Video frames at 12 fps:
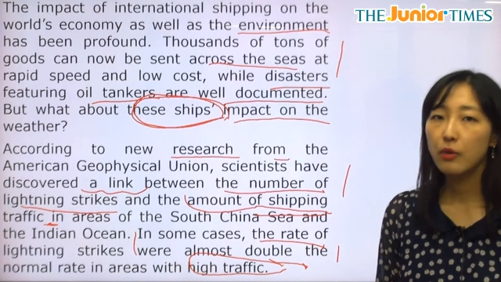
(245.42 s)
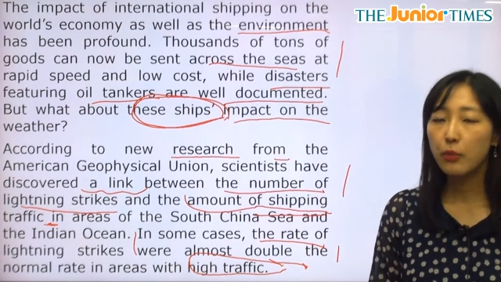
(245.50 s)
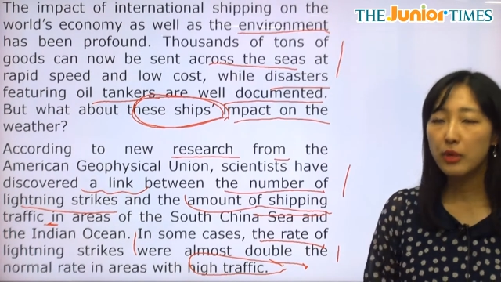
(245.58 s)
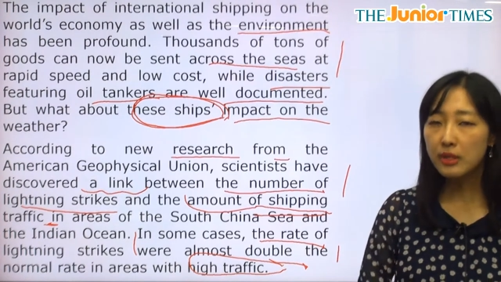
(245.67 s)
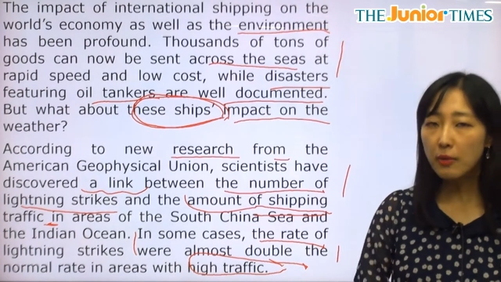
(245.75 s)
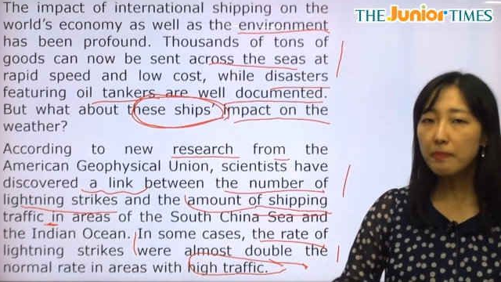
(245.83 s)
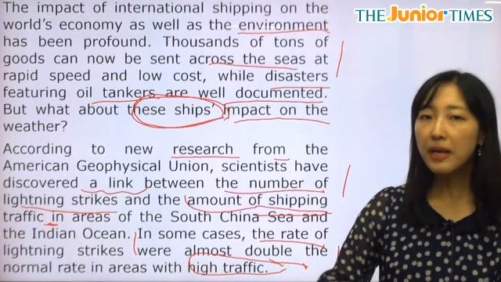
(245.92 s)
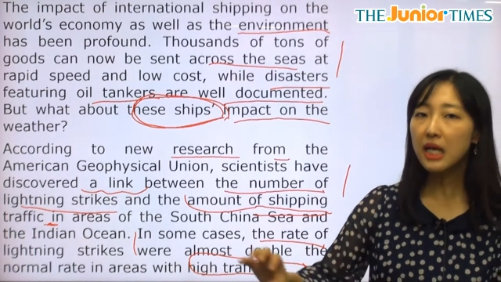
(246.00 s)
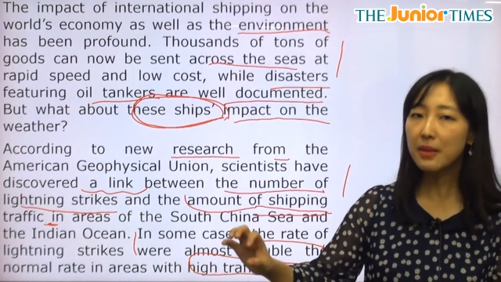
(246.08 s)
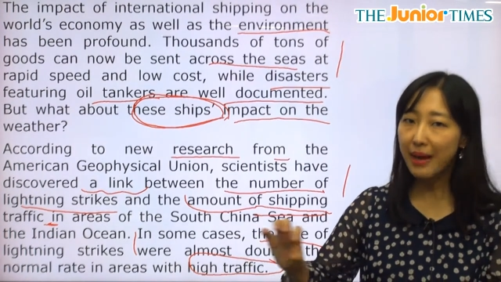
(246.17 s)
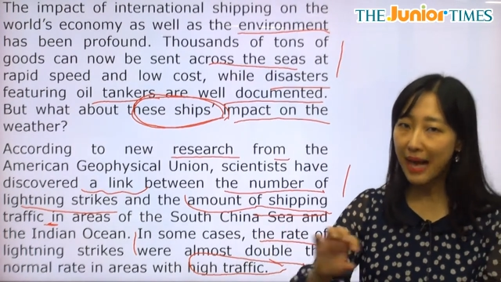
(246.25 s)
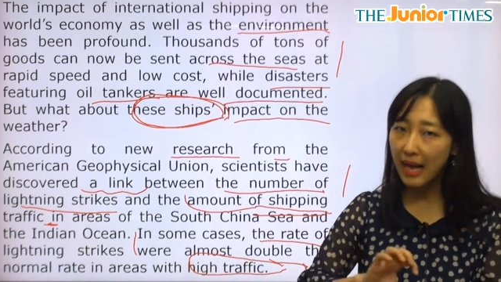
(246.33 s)

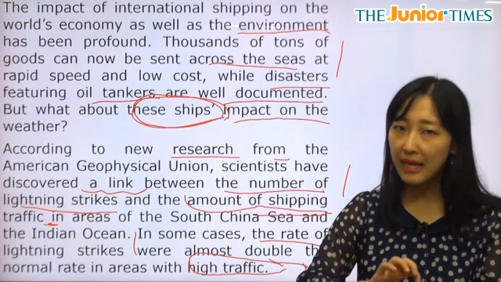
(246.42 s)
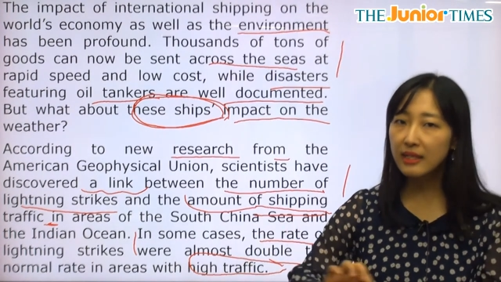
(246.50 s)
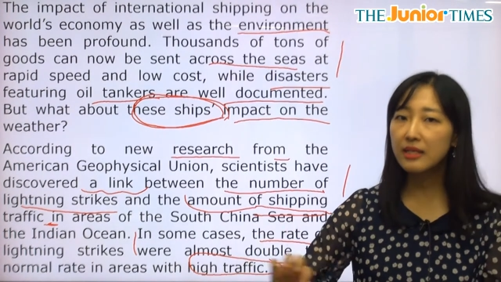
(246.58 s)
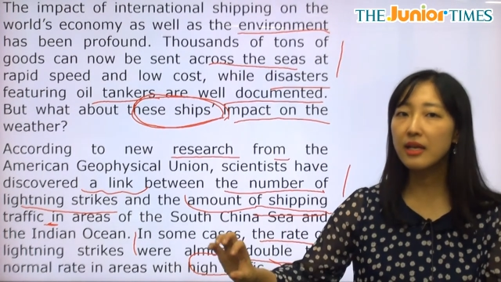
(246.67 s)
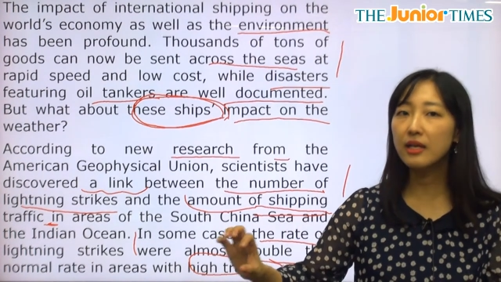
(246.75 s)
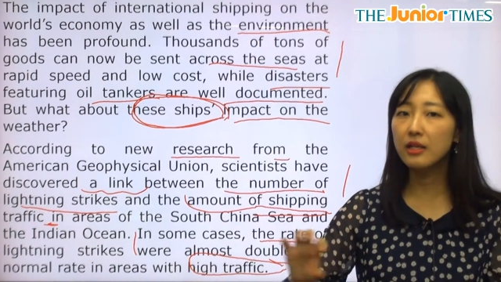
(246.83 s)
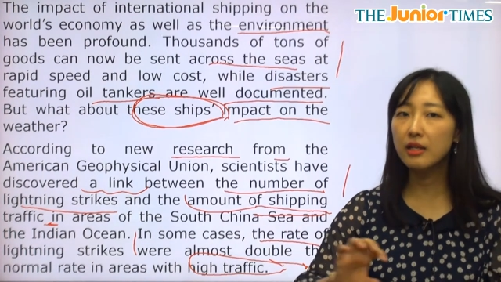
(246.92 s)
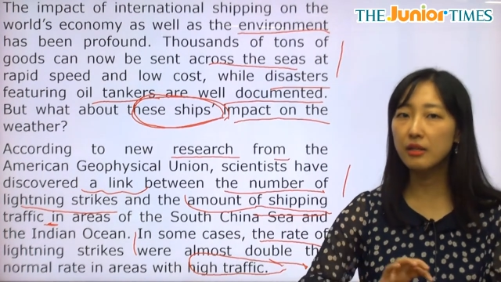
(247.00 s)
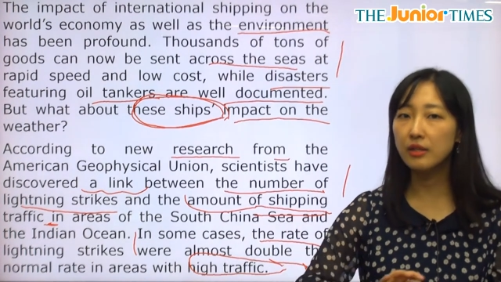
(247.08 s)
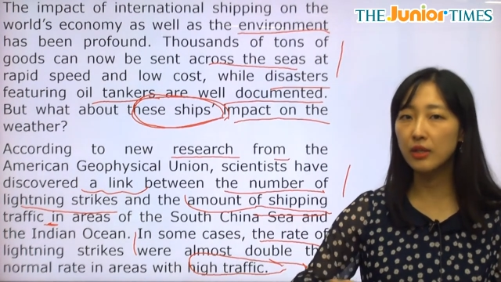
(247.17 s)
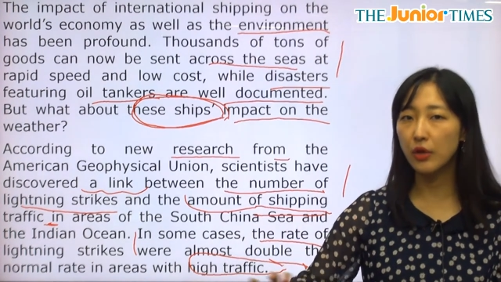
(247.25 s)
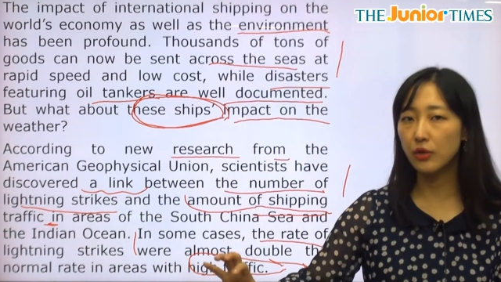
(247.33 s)
선박이 많이
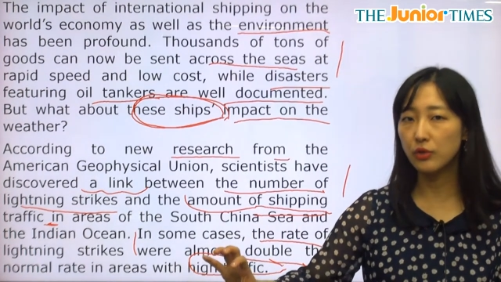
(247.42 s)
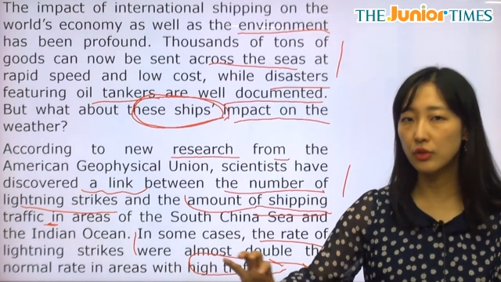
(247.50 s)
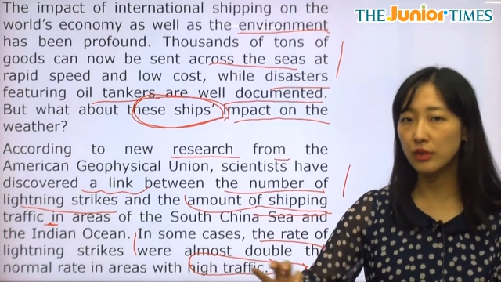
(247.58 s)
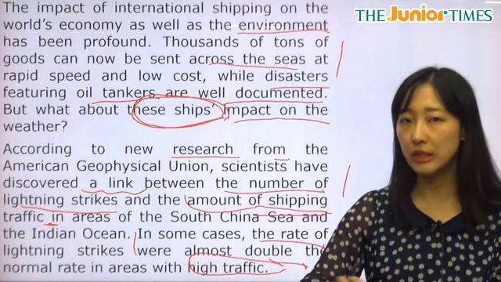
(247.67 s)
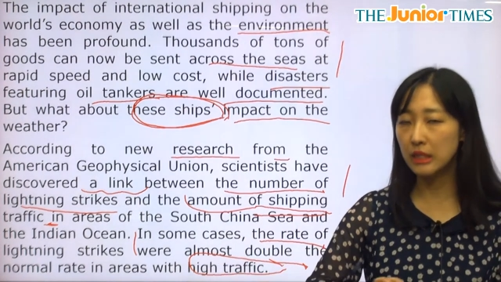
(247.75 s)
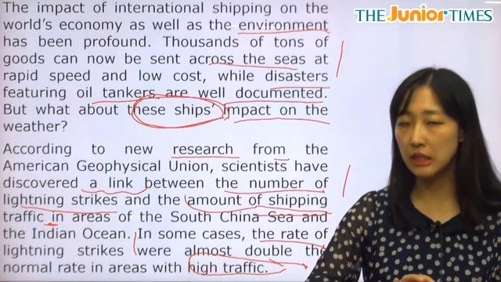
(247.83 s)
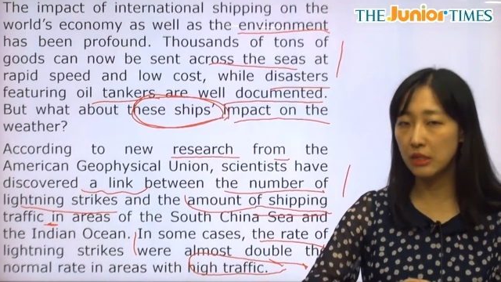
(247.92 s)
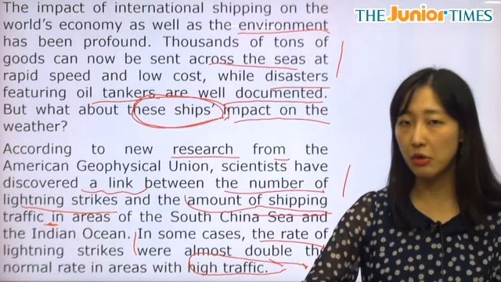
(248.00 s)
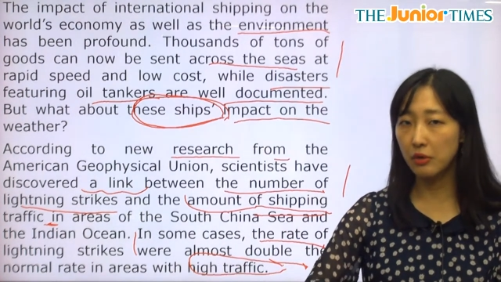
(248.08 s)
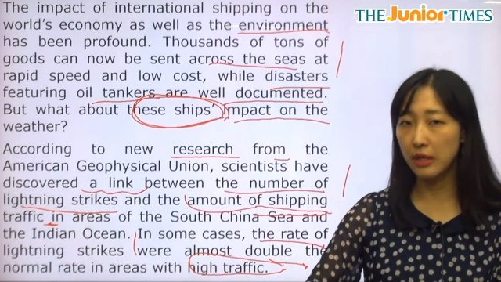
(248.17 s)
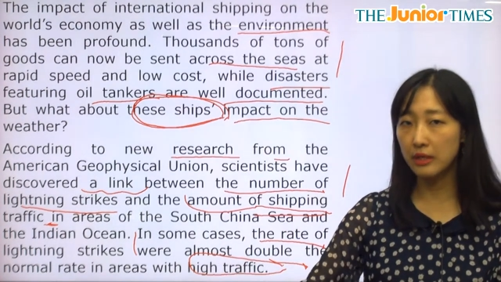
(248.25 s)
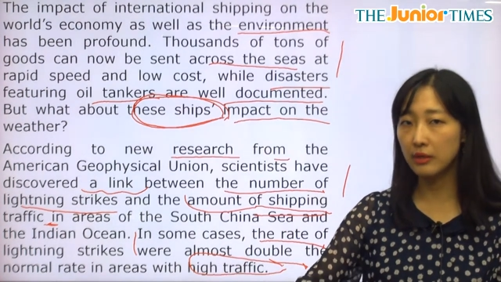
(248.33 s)
다니는 그런
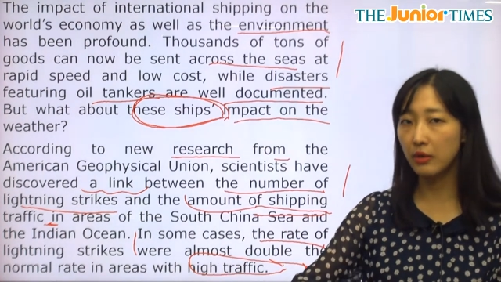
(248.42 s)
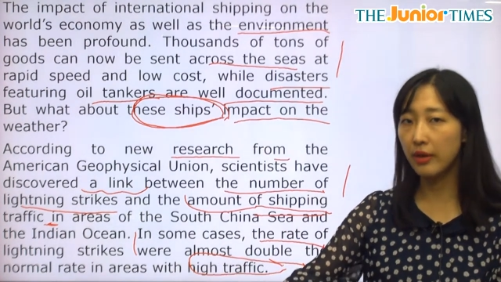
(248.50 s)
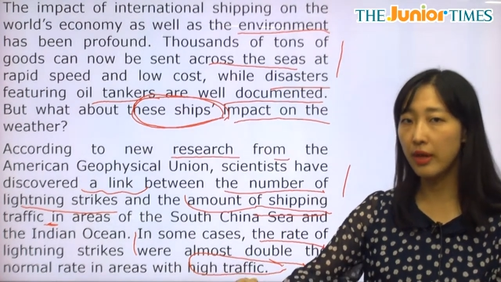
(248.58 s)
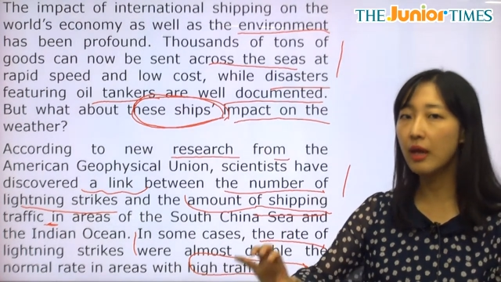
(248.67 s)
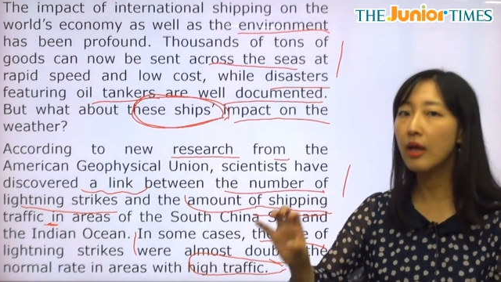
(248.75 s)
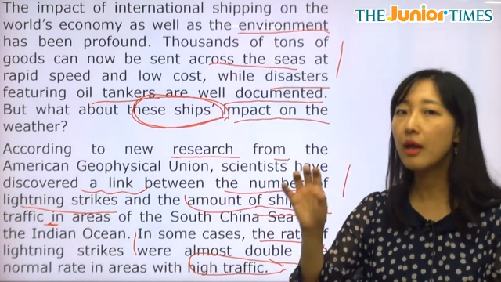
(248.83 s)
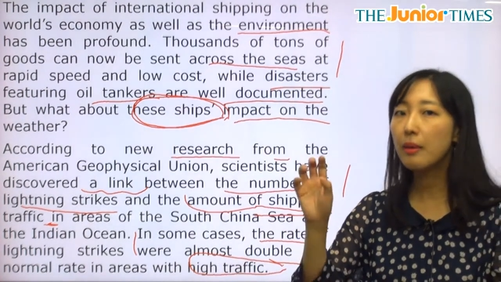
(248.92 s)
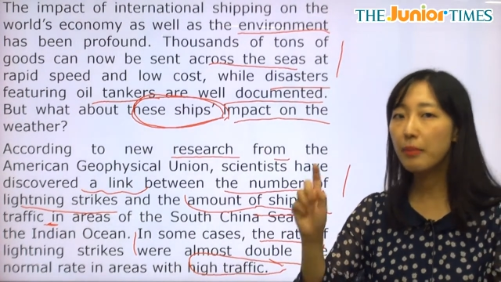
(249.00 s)
지역에서의